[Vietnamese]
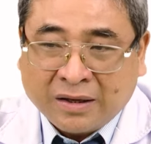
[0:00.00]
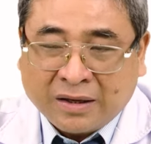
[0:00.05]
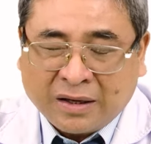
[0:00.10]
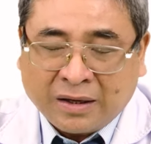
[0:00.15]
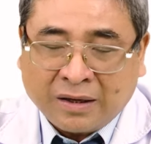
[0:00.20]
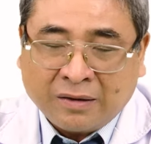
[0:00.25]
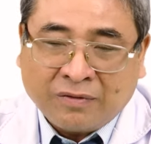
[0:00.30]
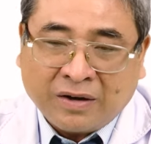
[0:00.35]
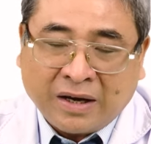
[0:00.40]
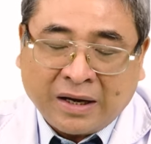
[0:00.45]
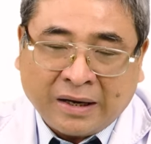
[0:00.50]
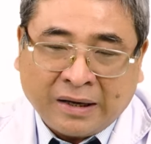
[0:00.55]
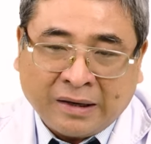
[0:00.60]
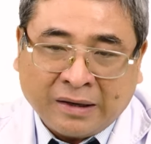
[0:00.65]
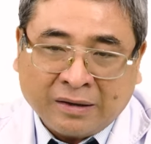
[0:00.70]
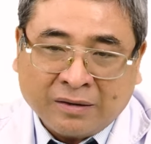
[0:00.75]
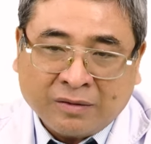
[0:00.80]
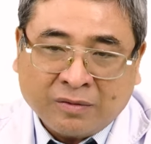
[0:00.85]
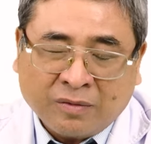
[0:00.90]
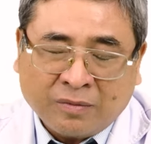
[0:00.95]

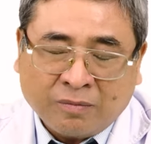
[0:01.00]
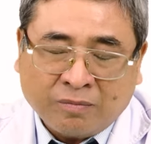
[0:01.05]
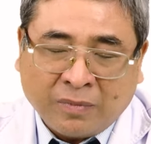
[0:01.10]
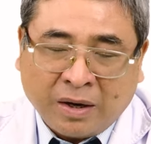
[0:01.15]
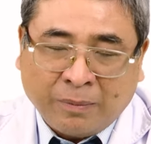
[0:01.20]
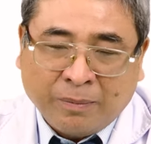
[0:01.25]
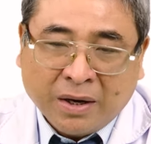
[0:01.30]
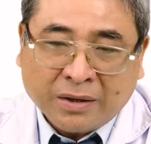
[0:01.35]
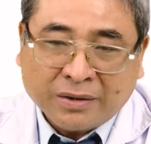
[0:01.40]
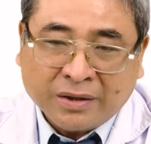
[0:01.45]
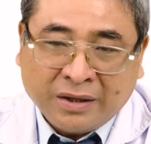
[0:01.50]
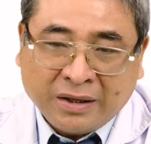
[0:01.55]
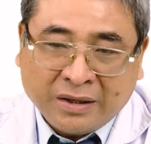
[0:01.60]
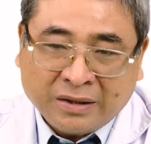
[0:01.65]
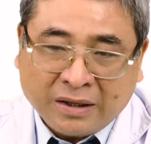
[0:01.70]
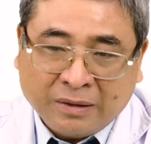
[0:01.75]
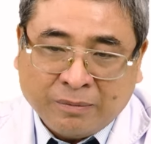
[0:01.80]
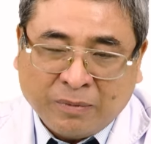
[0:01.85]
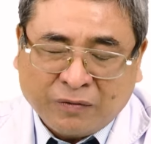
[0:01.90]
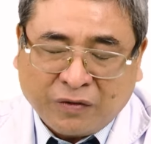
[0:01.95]
và mà mất đi
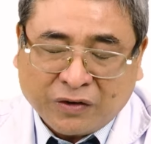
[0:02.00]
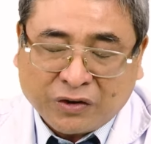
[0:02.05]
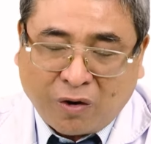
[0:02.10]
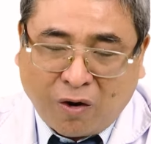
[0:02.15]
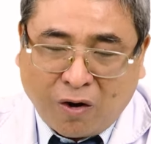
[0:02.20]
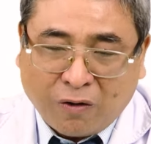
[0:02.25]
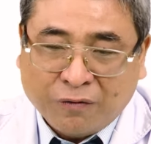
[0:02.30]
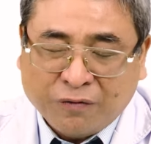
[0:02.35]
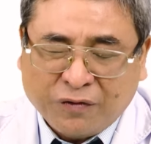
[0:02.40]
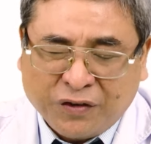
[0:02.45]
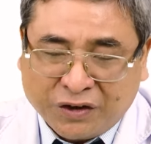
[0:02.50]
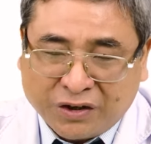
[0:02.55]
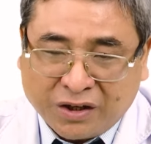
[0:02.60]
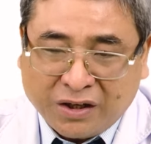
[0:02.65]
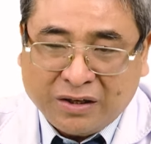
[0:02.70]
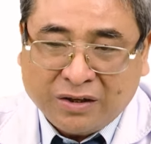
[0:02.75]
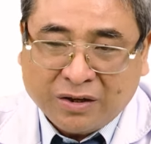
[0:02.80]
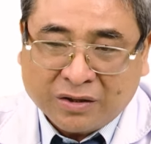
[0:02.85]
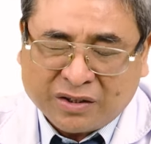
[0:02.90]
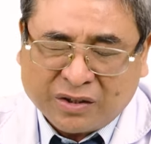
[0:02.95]
thì mình phải chọn vị
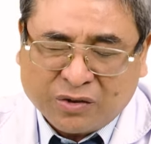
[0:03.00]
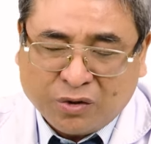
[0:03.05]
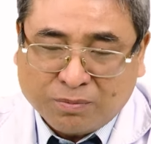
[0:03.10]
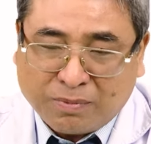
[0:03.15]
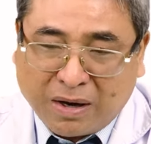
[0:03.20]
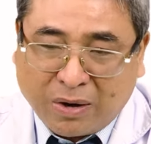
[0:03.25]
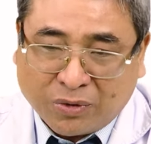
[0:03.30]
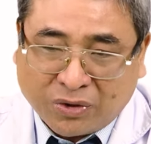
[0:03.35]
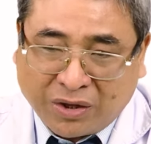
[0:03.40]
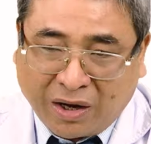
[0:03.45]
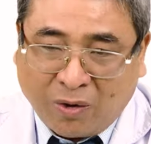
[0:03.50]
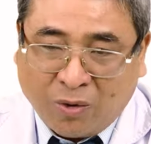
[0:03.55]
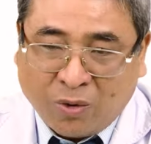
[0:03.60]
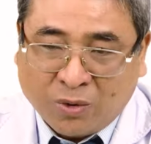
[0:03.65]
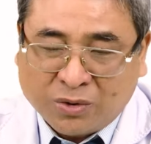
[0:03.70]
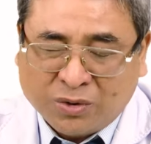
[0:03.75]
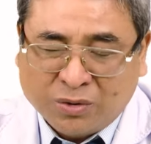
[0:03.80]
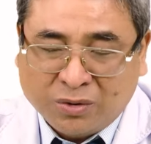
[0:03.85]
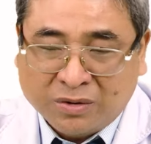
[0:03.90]
trí như xương màu chậu,